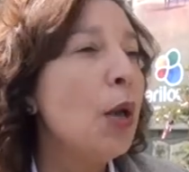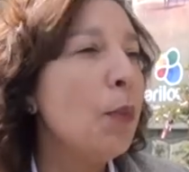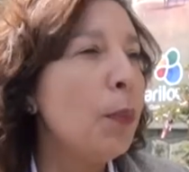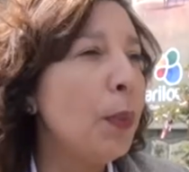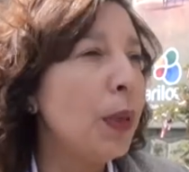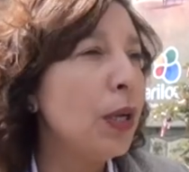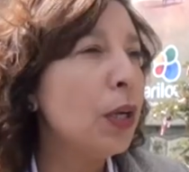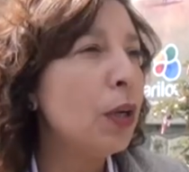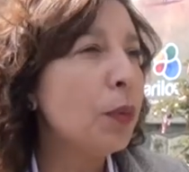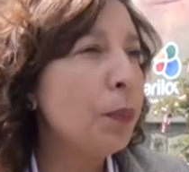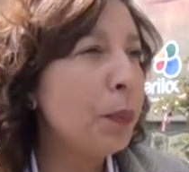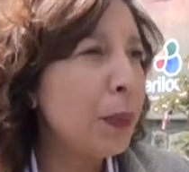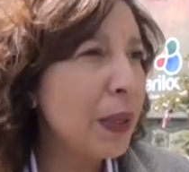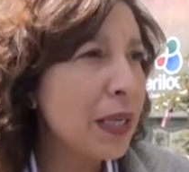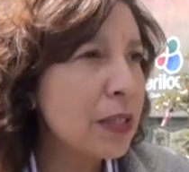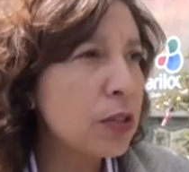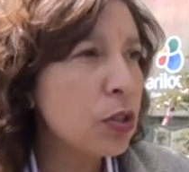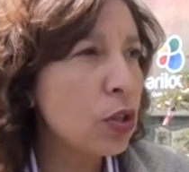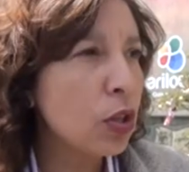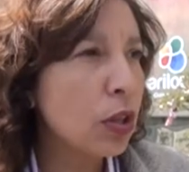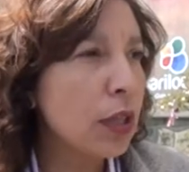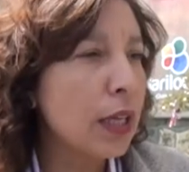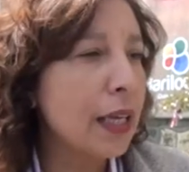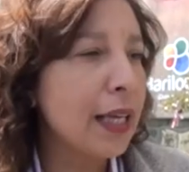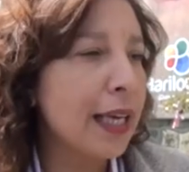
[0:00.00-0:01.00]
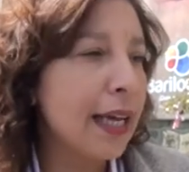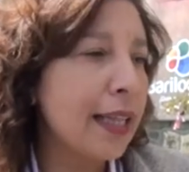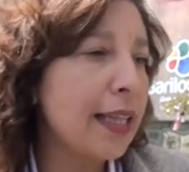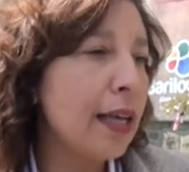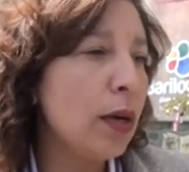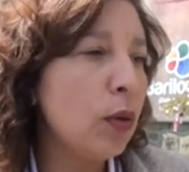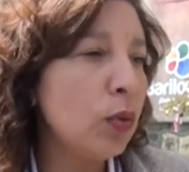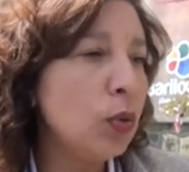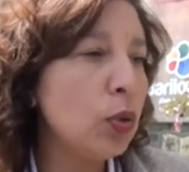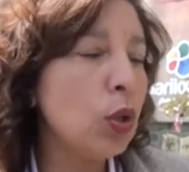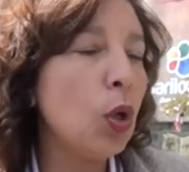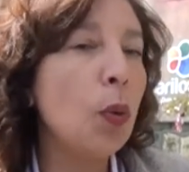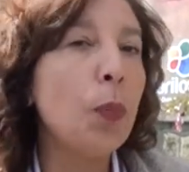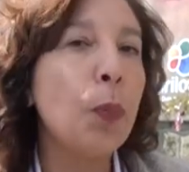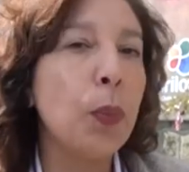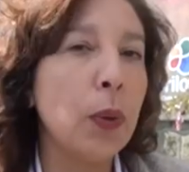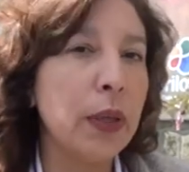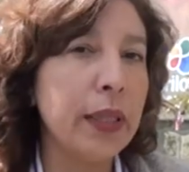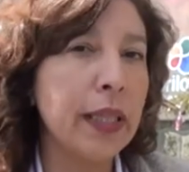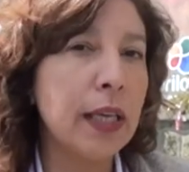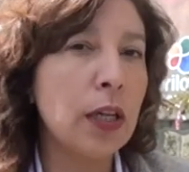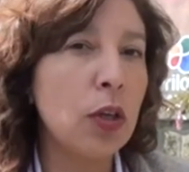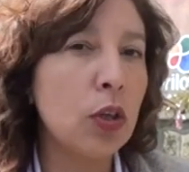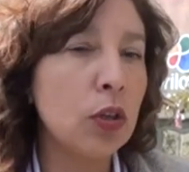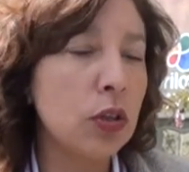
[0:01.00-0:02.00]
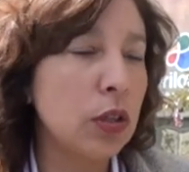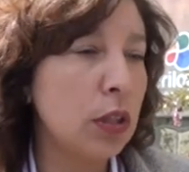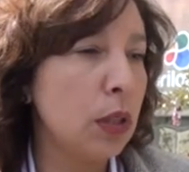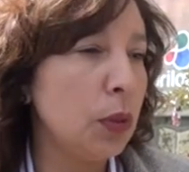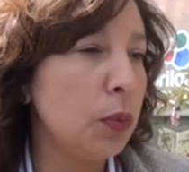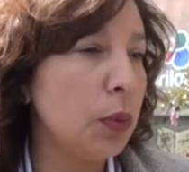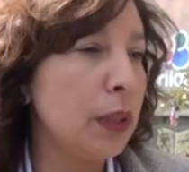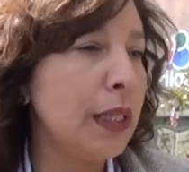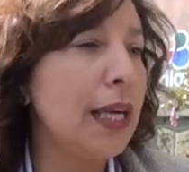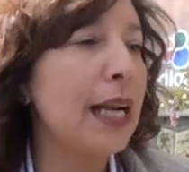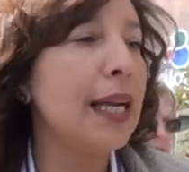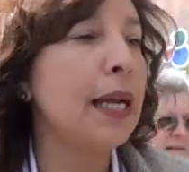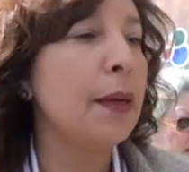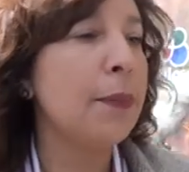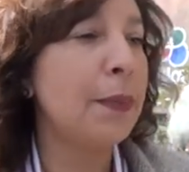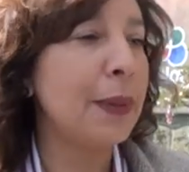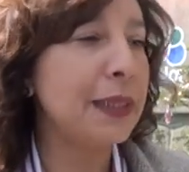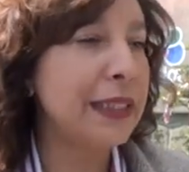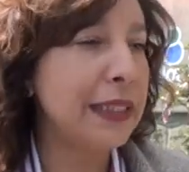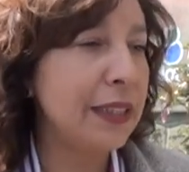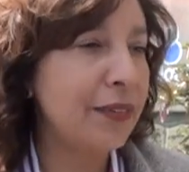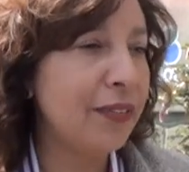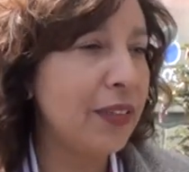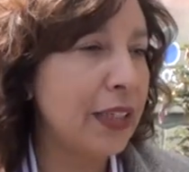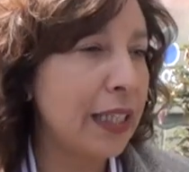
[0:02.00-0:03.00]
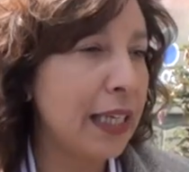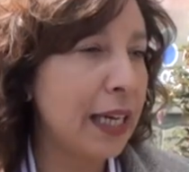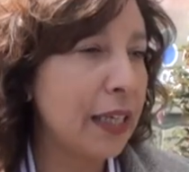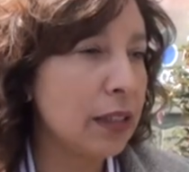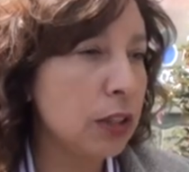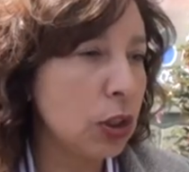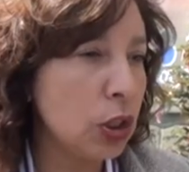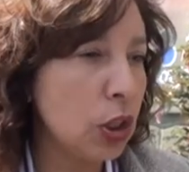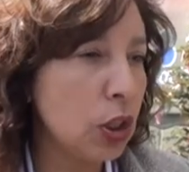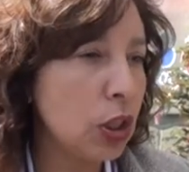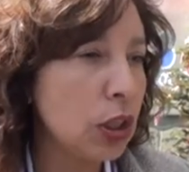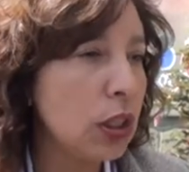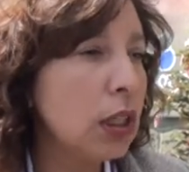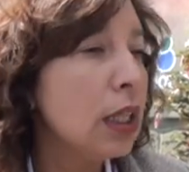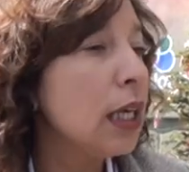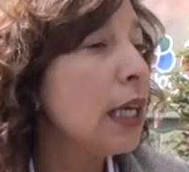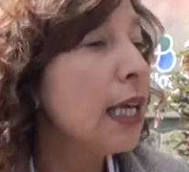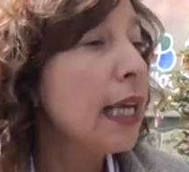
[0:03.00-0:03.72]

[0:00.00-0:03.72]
pero pienso que cada uno puede contribuir a la pacificación